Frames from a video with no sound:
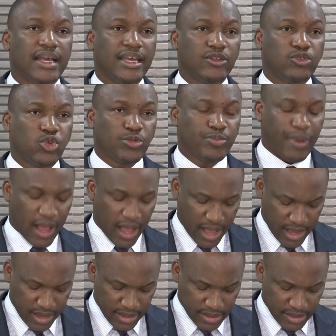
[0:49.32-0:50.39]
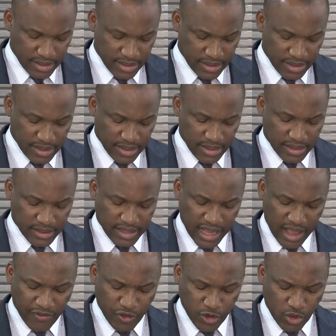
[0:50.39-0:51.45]
et d'autre part dans
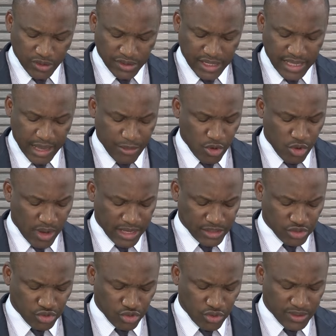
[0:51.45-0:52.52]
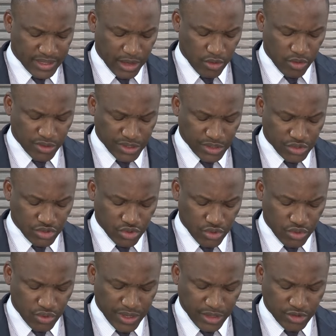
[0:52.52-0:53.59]
la volonté d'amélioration des
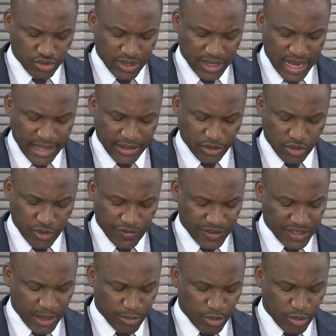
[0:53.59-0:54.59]
conditions et du cadre de vie des